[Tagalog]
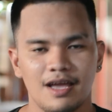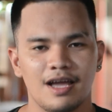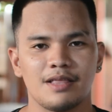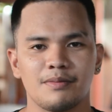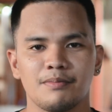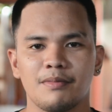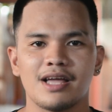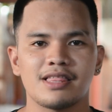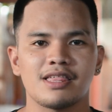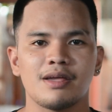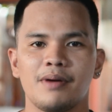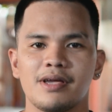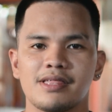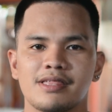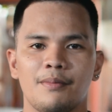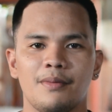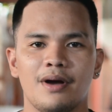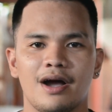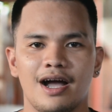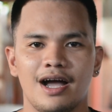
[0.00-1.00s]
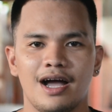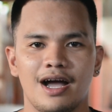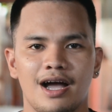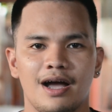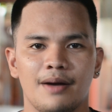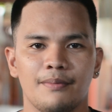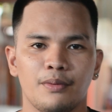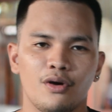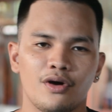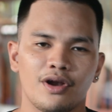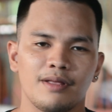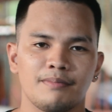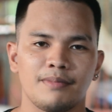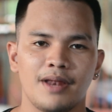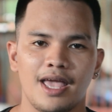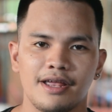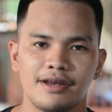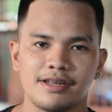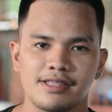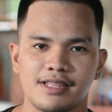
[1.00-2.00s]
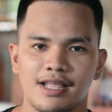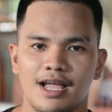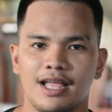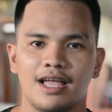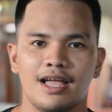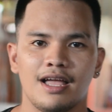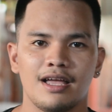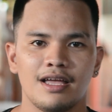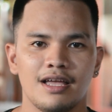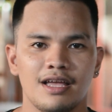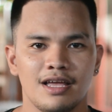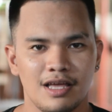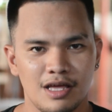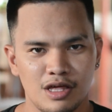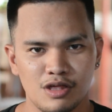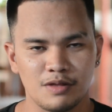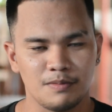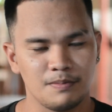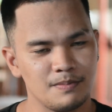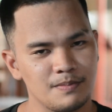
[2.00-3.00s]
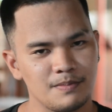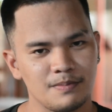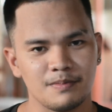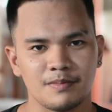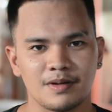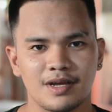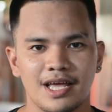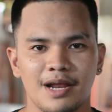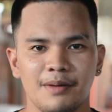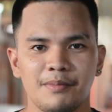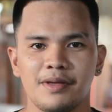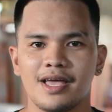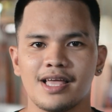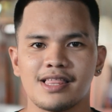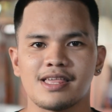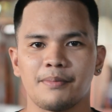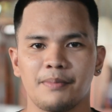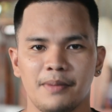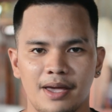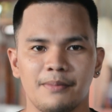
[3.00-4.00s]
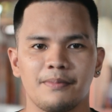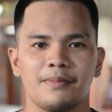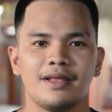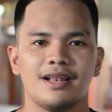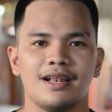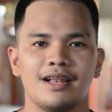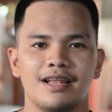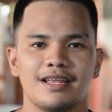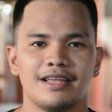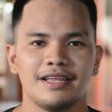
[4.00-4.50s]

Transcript: at makasabay sa mga foreign players na karamihan sa Pepel.